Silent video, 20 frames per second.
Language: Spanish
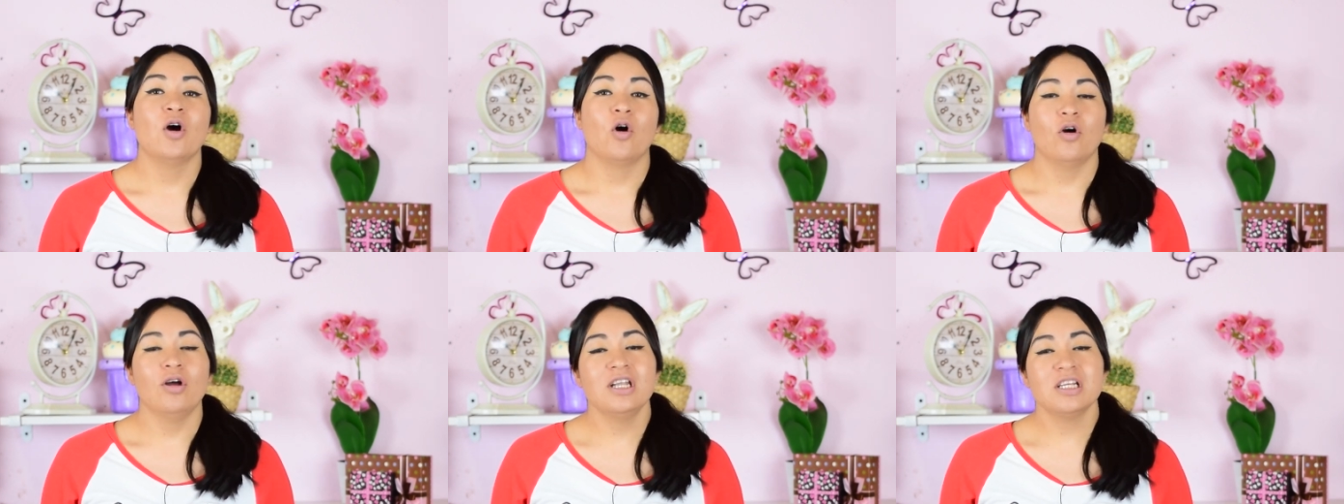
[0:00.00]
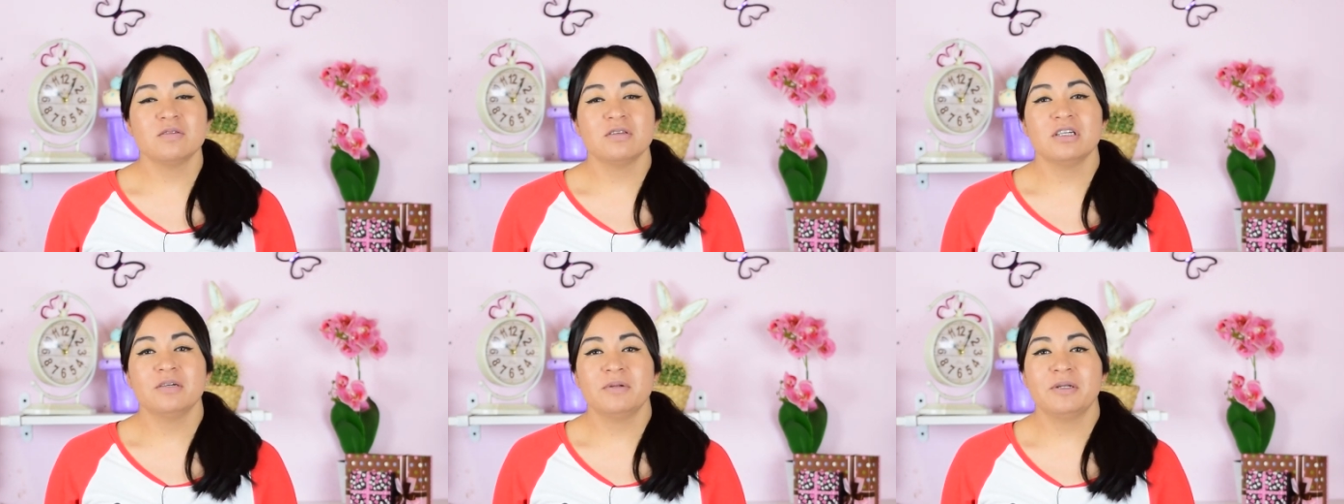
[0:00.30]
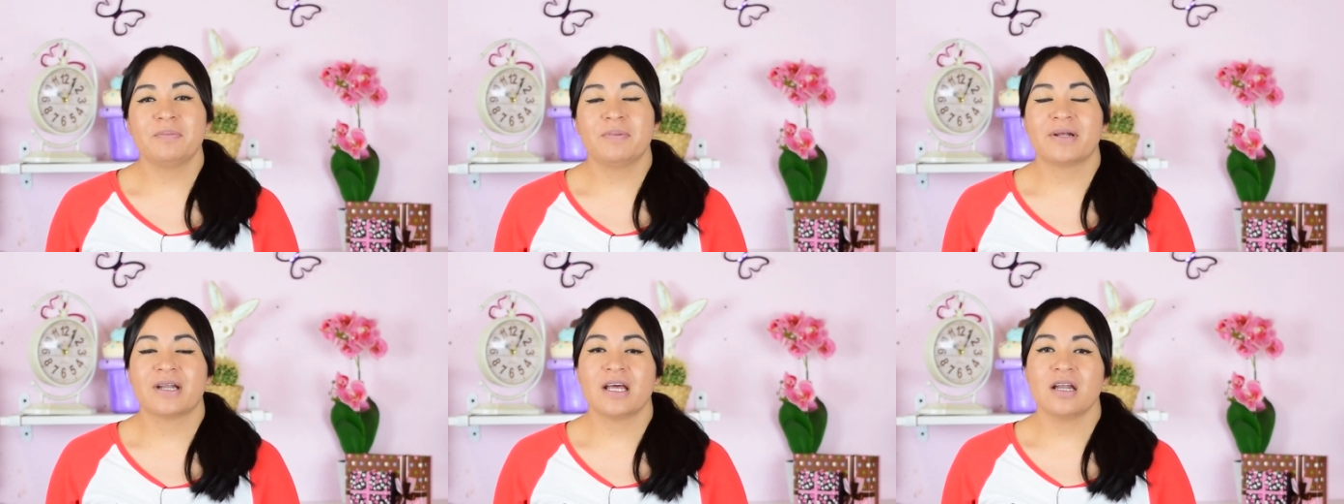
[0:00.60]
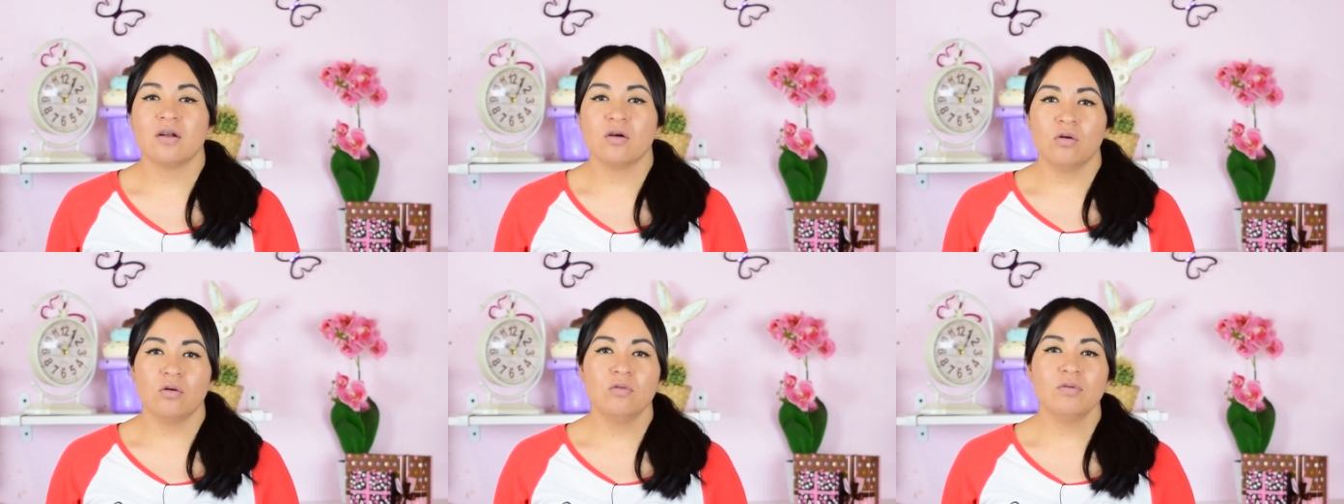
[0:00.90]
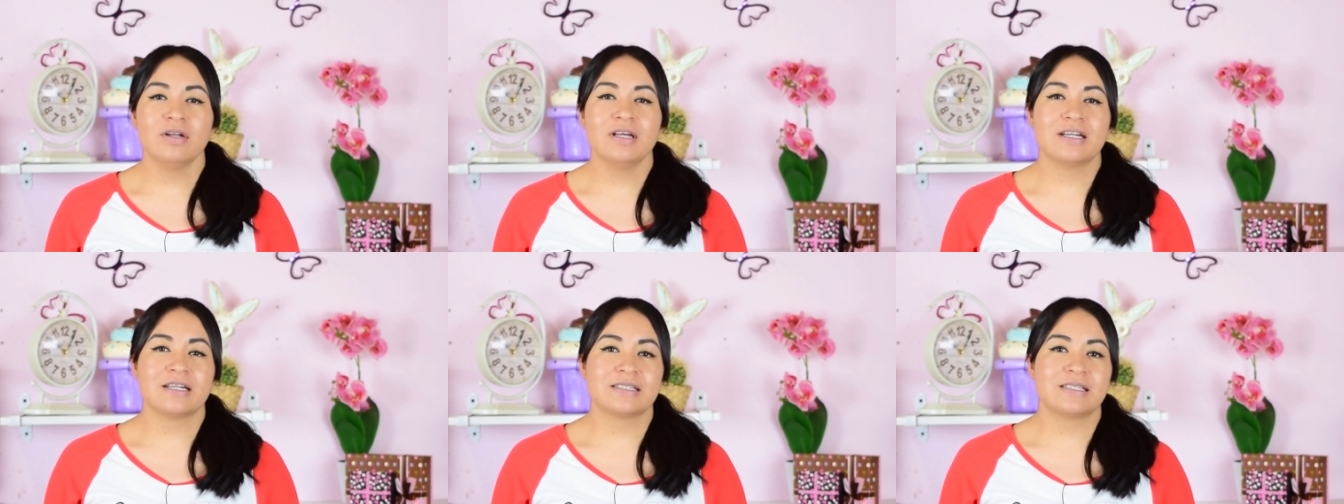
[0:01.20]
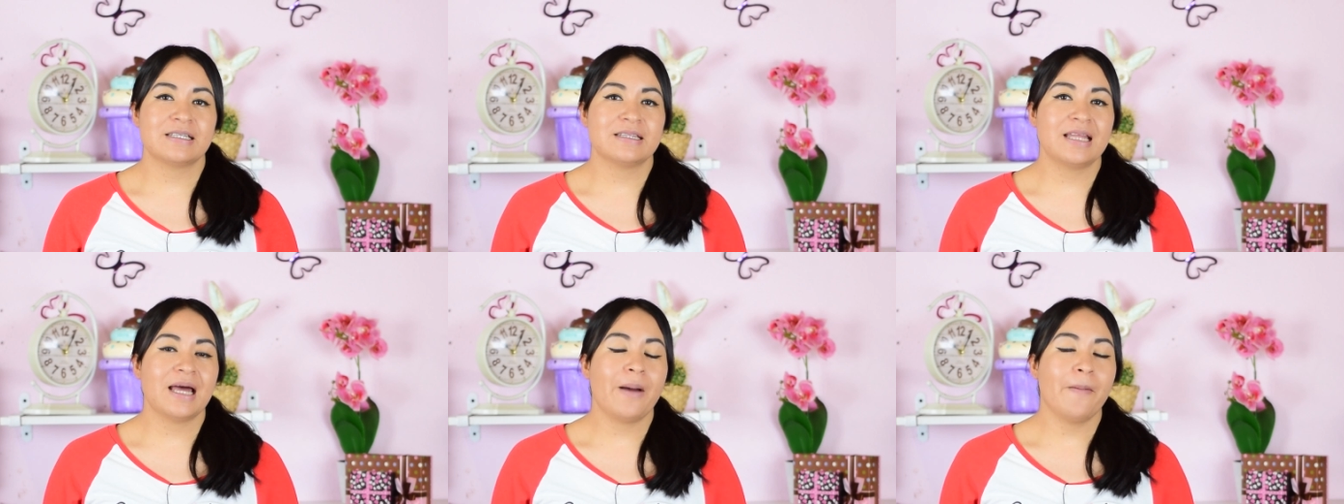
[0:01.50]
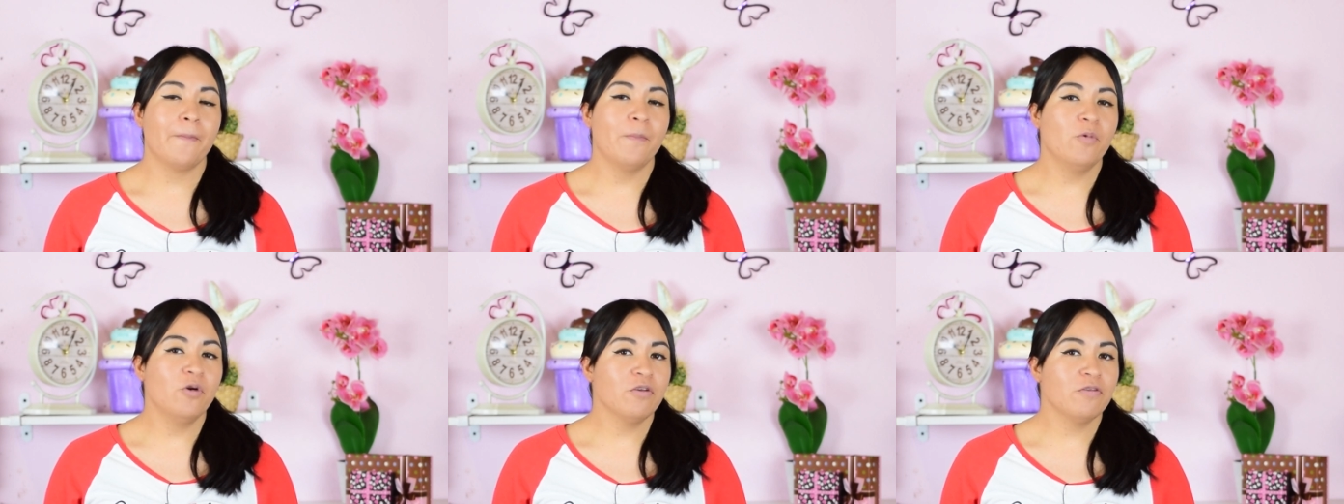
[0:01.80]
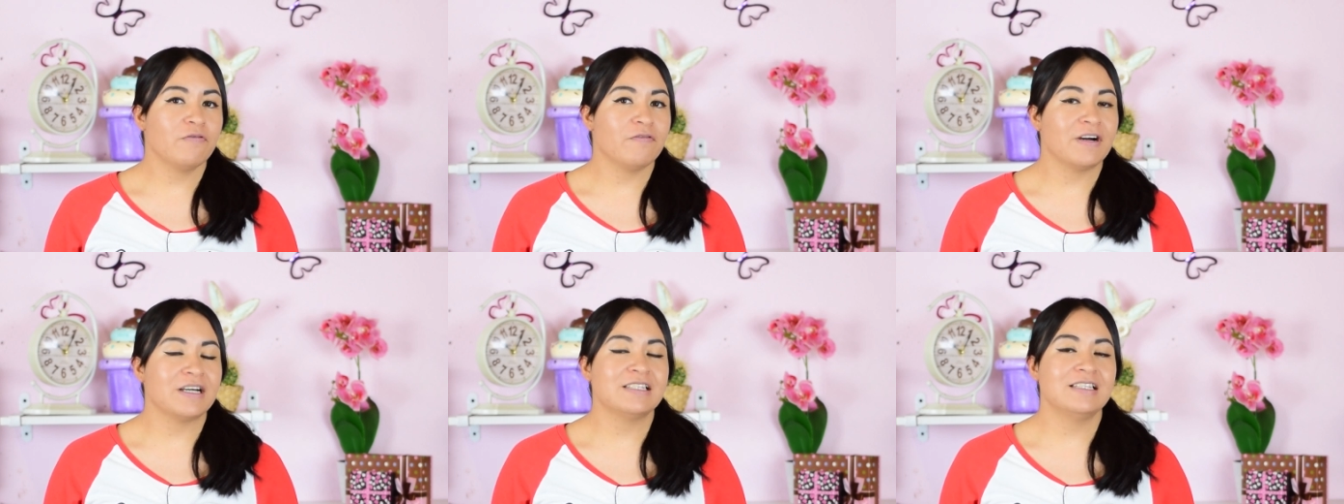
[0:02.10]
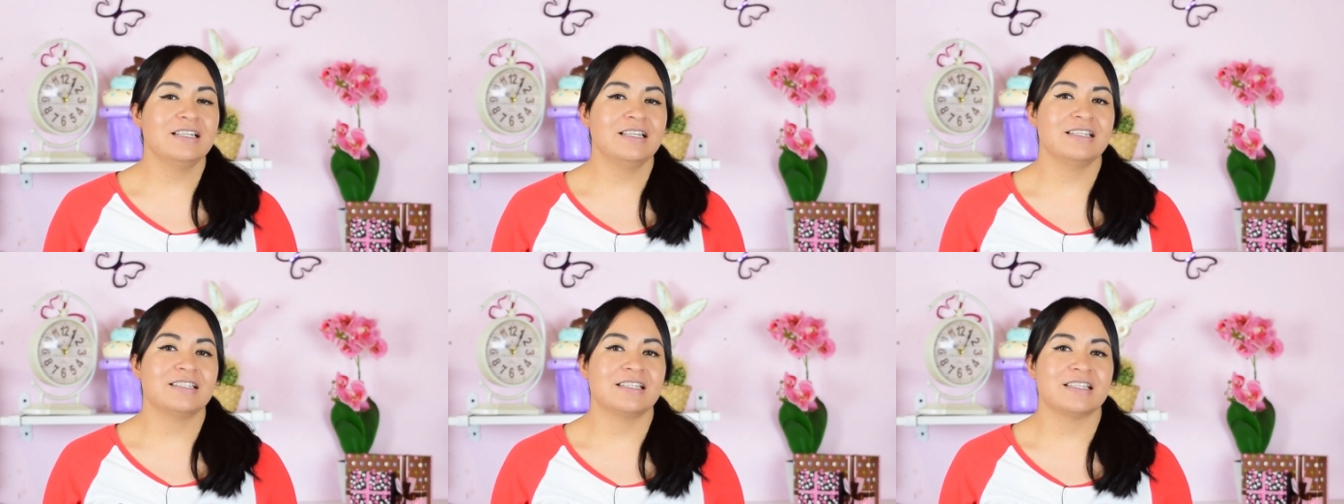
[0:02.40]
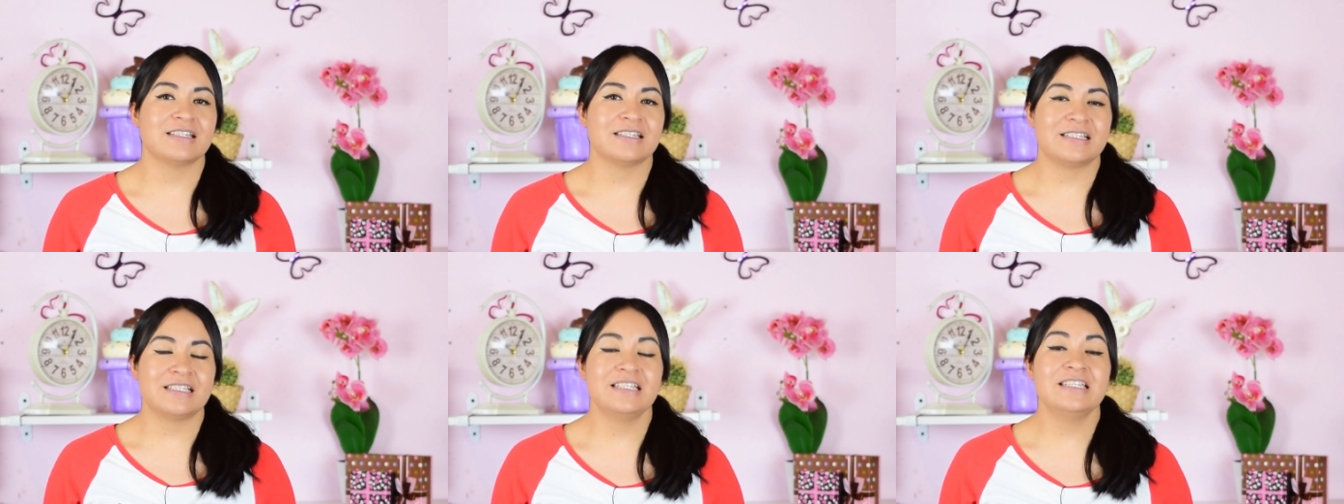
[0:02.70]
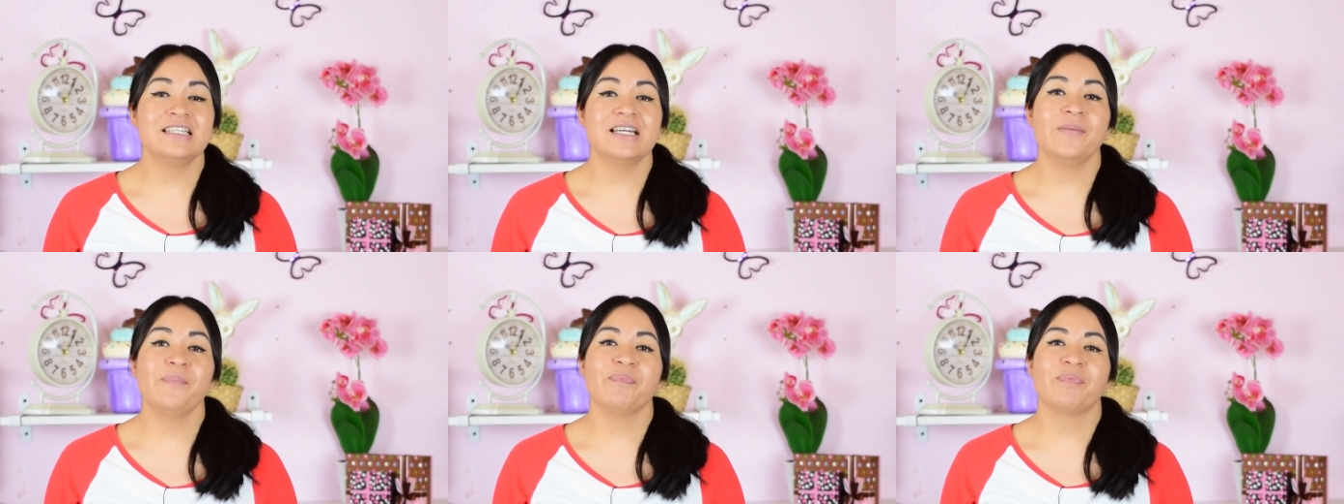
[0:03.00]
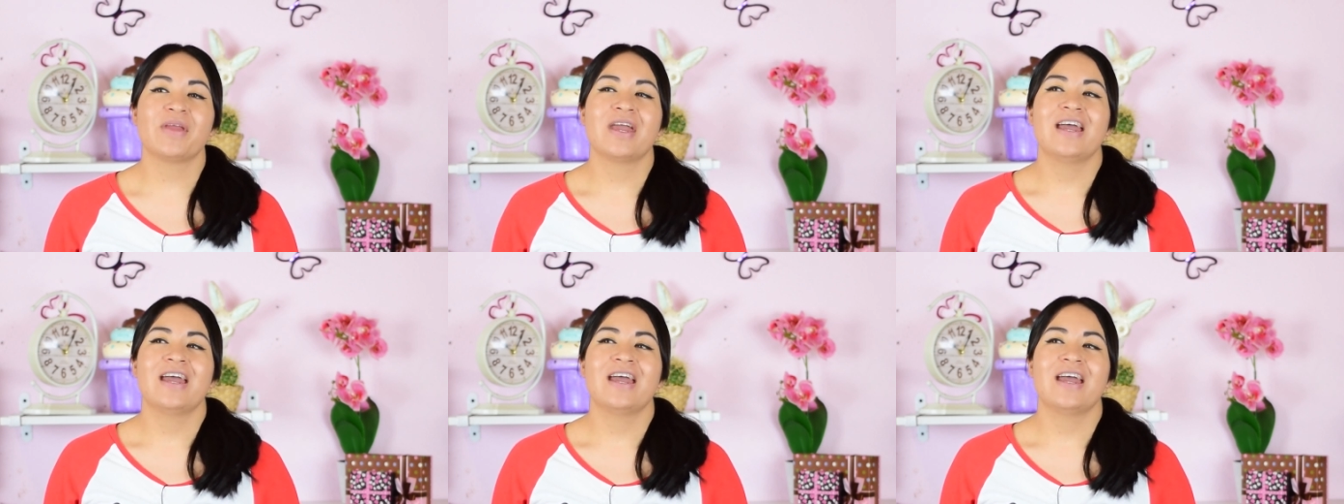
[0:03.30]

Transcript: Hoy les voy a preparar una receta muy fácil y sencilla.